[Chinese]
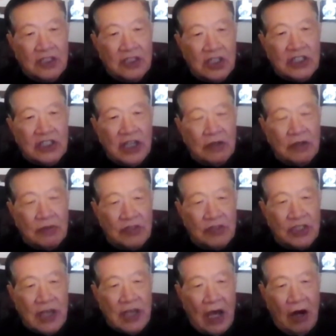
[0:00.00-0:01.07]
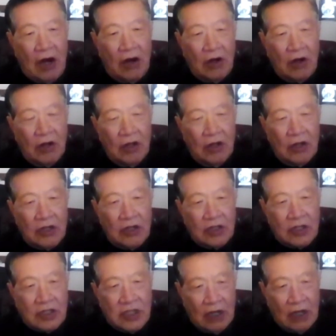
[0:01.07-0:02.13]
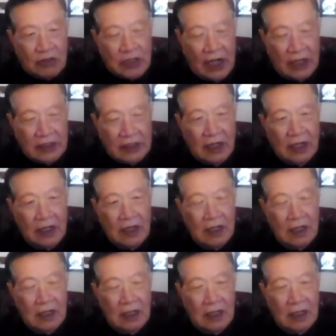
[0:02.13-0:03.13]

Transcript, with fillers: 这些都是要调查的，